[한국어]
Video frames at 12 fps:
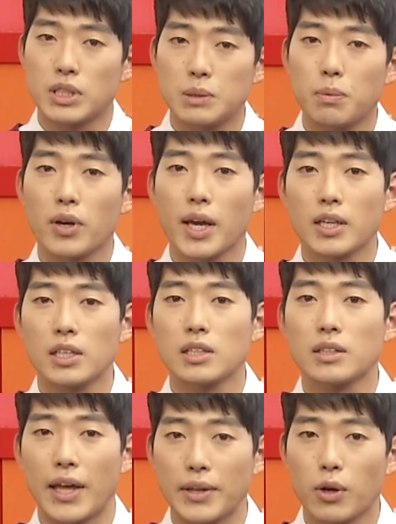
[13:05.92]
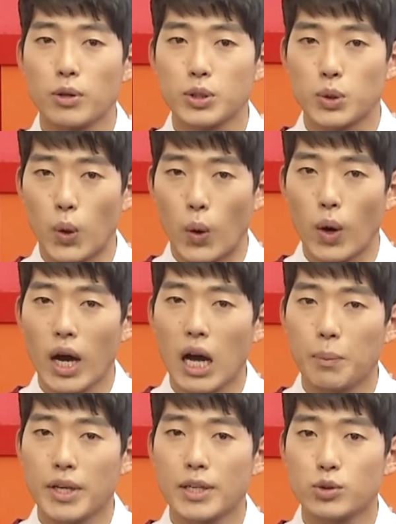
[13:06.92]
10억 엔을 낸 것으로
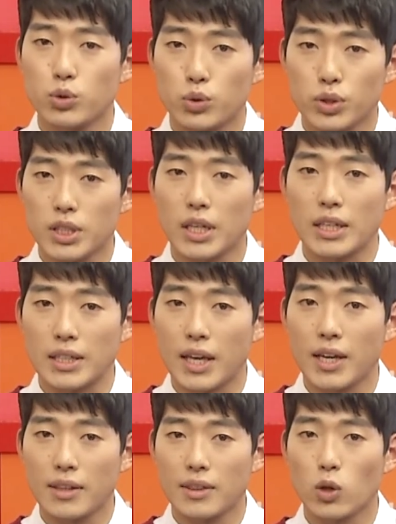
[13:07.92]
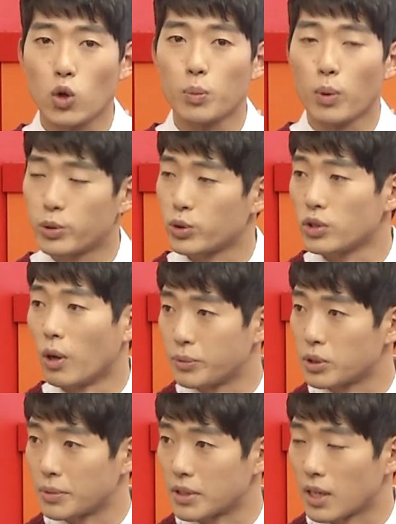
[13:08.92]
합의를 충실히 이행했다고 볼 수는
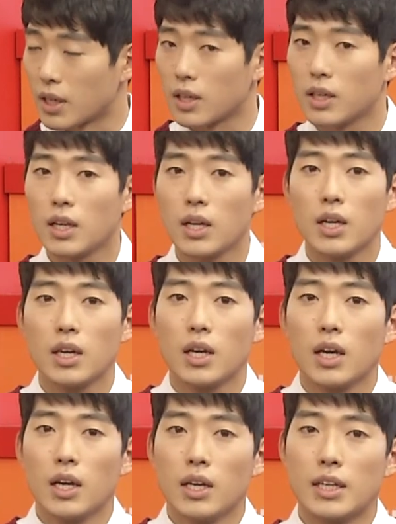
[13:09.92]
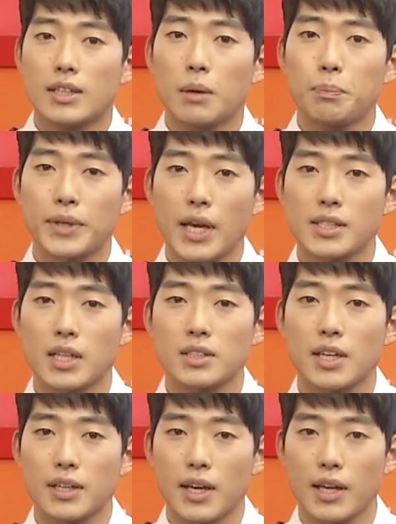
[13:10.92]
없습니다. 음. 일단
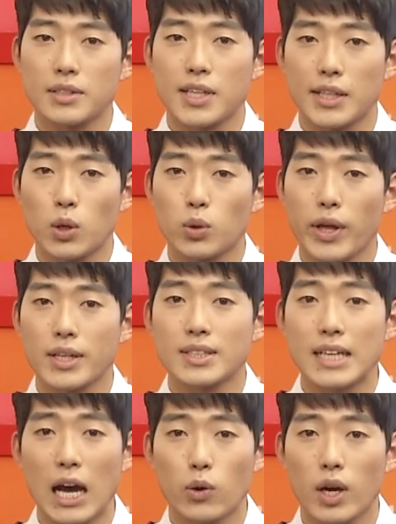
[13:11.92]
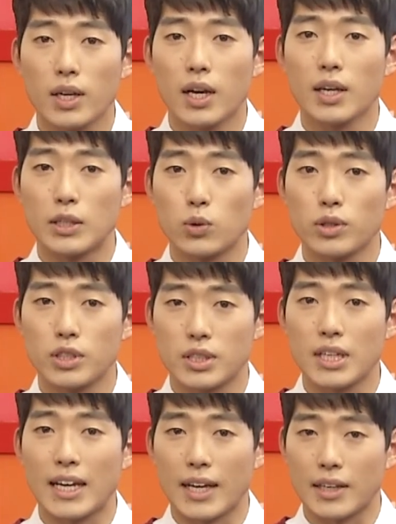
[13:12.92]
피해자들에게 제대로 된 사과가
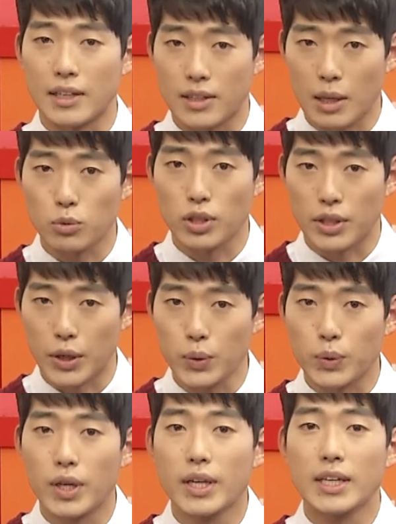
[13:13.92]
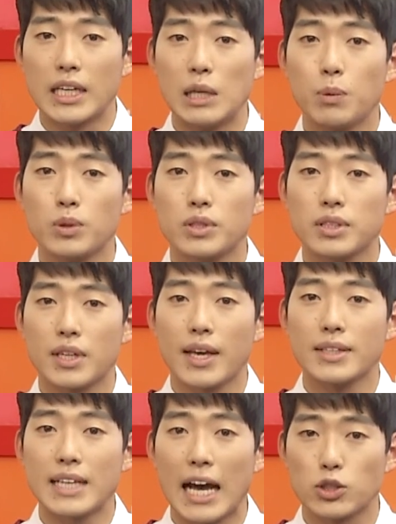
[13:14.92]
이루어지지 않았기 때문인데요. 일본
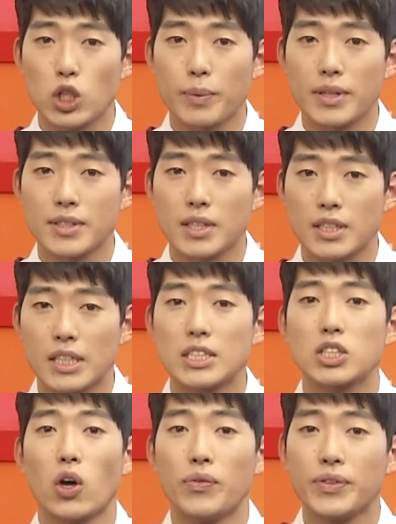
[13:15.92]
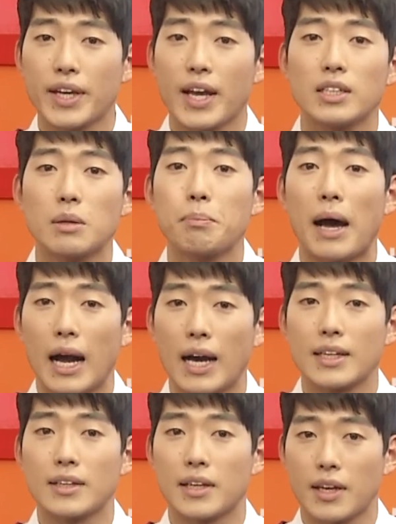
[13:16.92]
측의 사죄 메시지를 전달하는
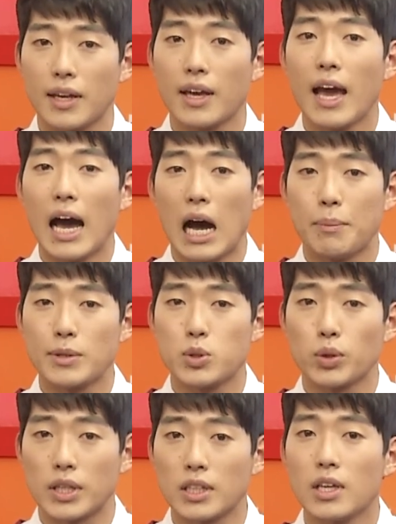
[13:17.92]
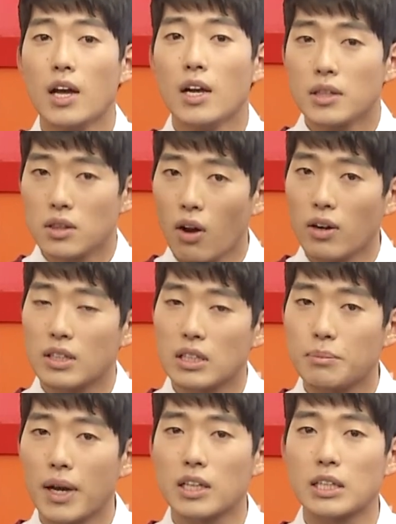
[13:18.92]
방안에 대해 아베 총리는
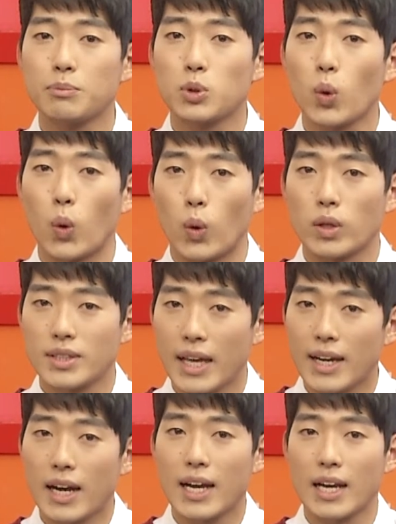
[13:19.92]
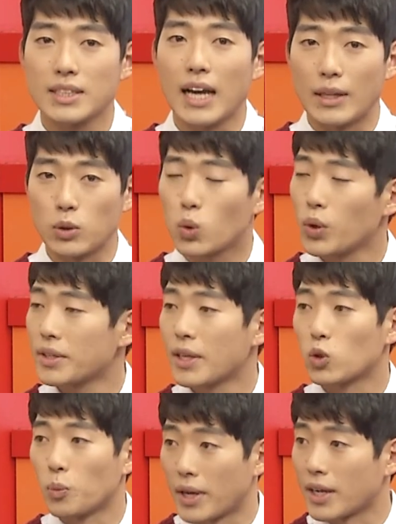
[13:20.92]
털끝만큼도 생각하지 않고
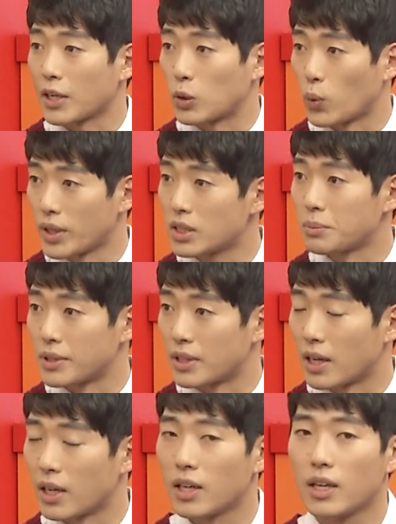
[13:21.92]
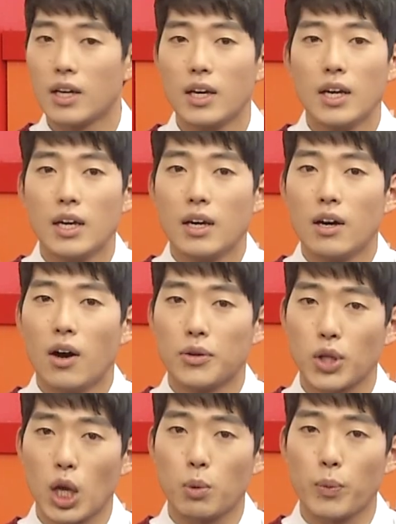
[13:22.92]
있다고 말하기도 했습니다.
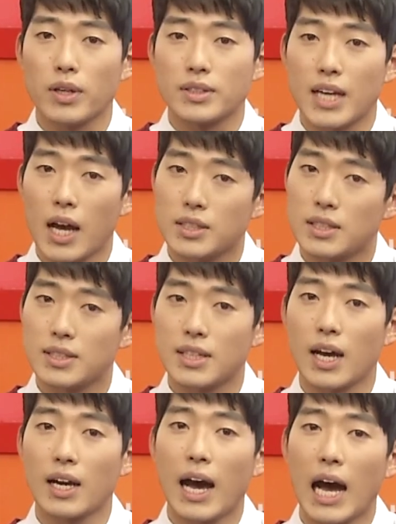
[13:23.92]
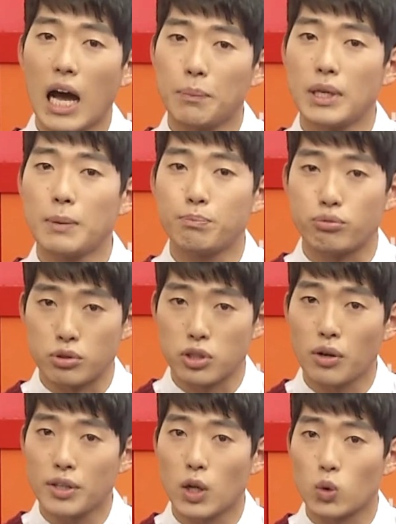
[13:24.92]
어떻게 보면 사실상 합의
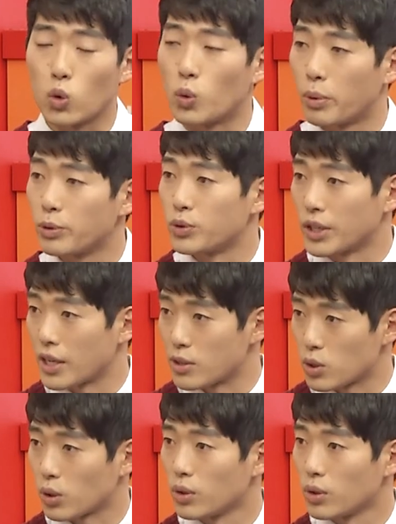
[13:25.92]
부정이라고 볼 수 있겠죠.